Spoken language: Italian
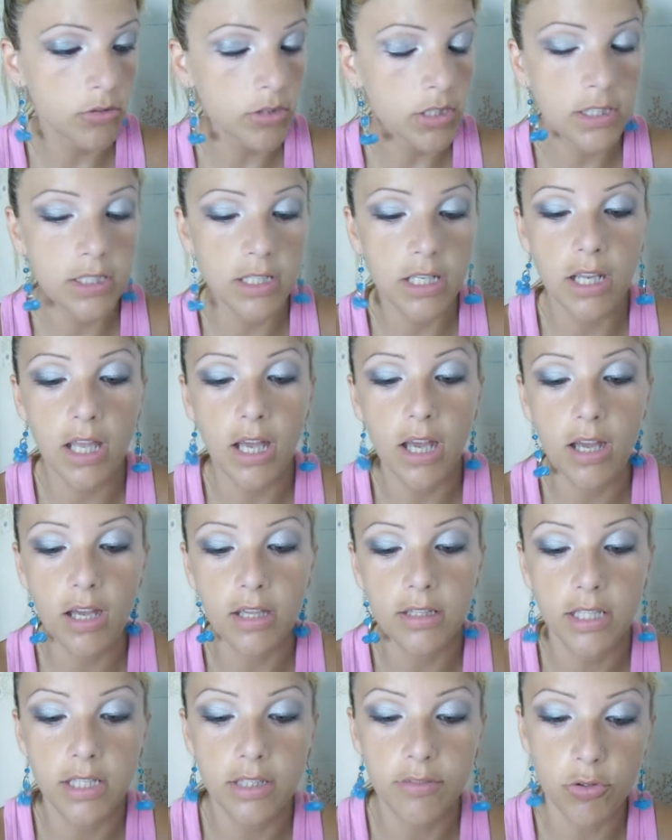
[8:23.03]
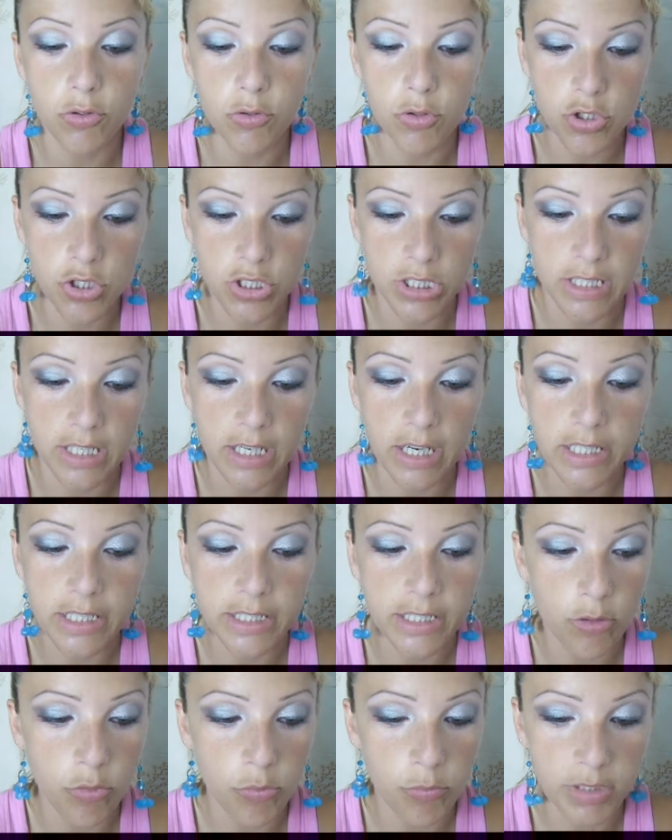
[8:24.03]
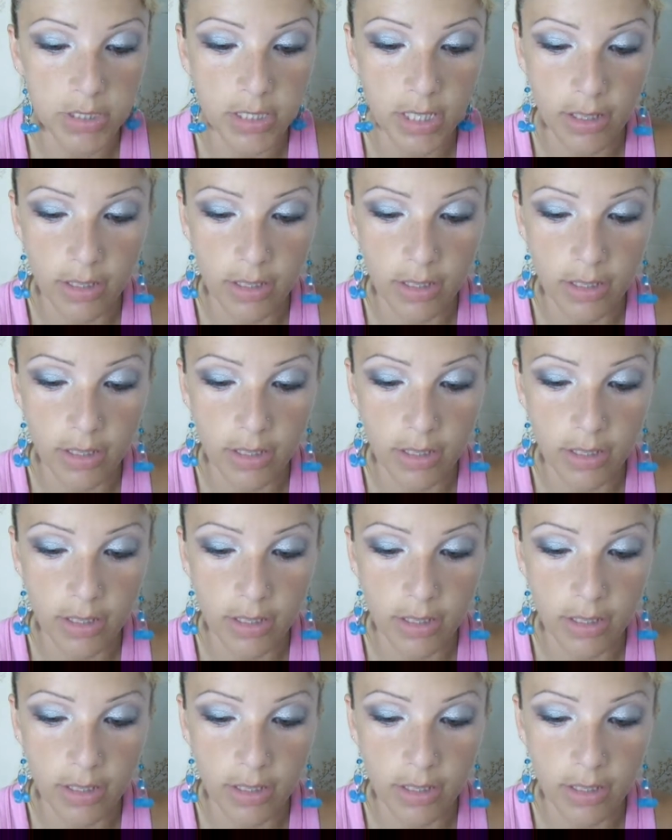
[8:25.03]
della, del libro Shea, della linea Lumine,